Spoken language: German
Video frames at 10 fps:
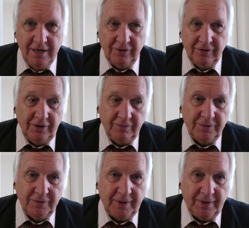Und ich habe
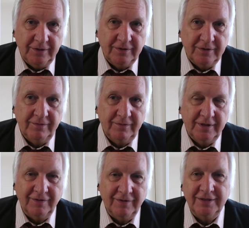mir spannend, wie
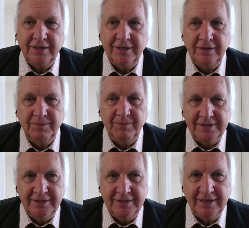kann ich es dann im
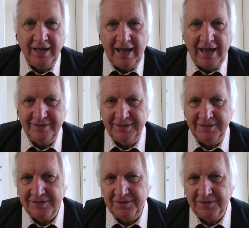Business
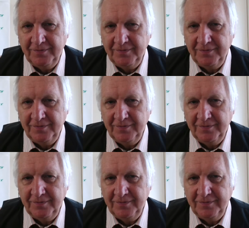einsetzen.